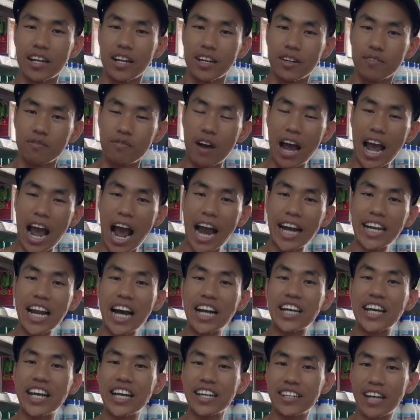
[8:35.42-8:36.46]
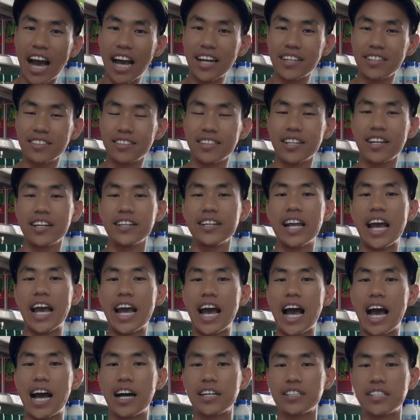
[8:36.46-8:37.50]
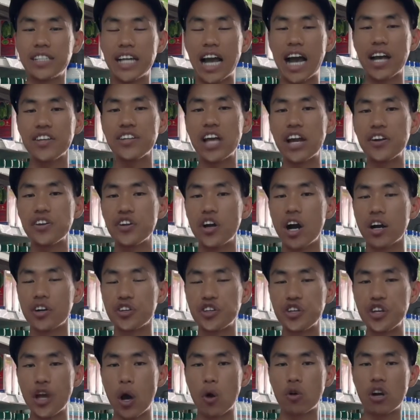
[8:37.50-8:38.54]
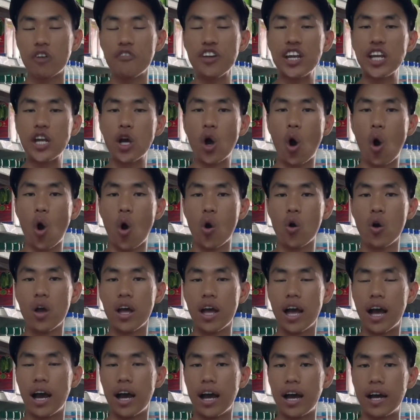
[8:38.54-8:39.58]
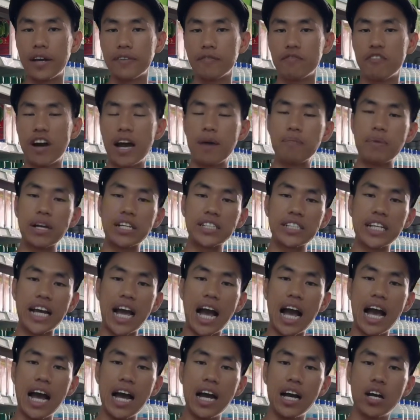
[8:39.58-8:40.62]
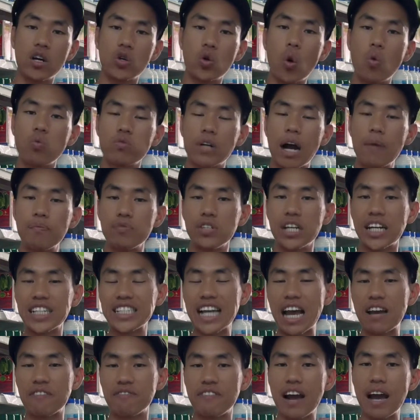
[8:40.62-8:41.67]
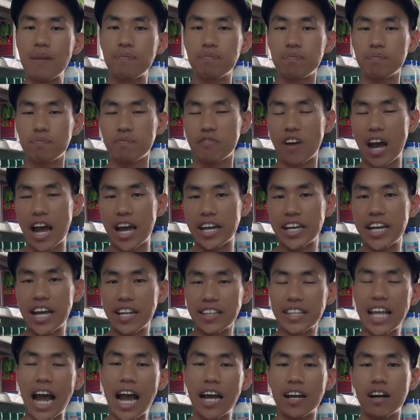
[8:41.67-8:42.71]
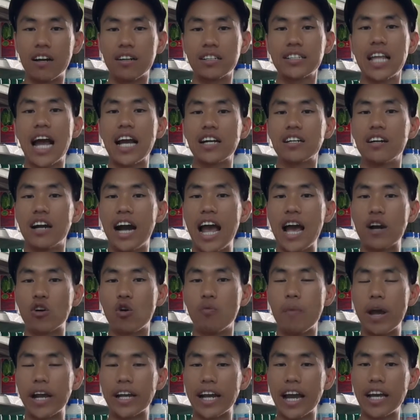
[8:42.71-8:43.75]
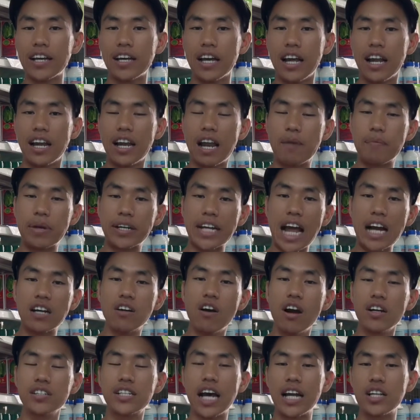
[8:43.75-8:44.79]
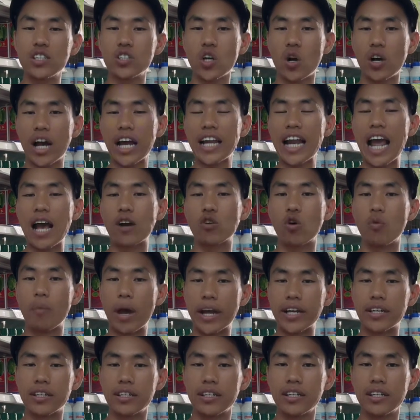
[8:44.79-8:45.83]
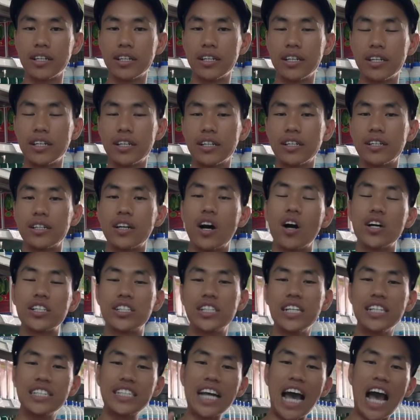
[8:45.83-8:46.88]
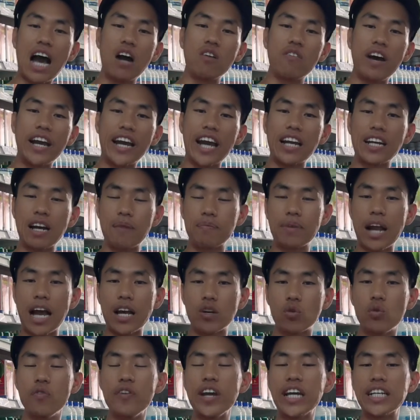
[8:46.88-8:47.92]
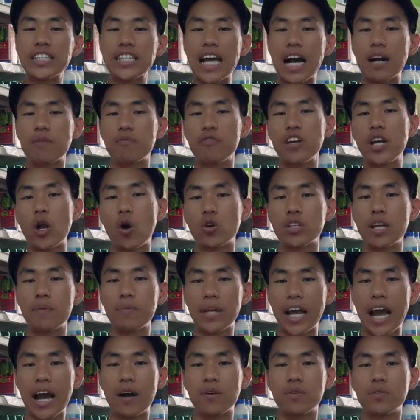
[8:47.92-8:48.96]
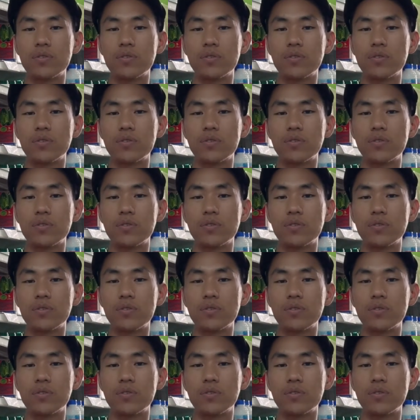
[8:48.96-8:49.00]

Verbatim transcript: và hãy đăng ký kênh để à, sẽ nhận được nhiều cái video và mình sẽ cung cấp những cái giải pháp và hiện tại ở tại cửa hàng của mình ấy là mình đang hướng dẫn cho khách hàng của mình rồi xin chào và hẹn gặp lại quý vị sang video tiếp theo